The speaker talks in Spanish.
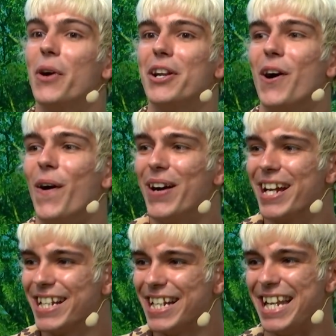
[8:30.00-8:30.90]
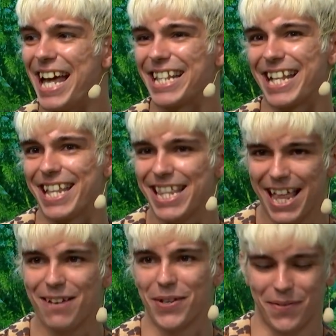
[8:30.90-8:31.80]
bueno, la
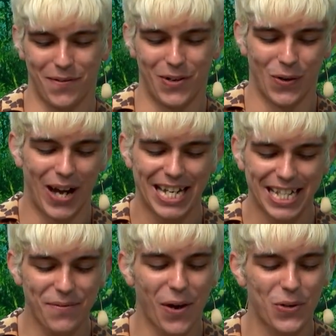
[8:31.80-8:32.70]
tendencia del baby blue. Esta me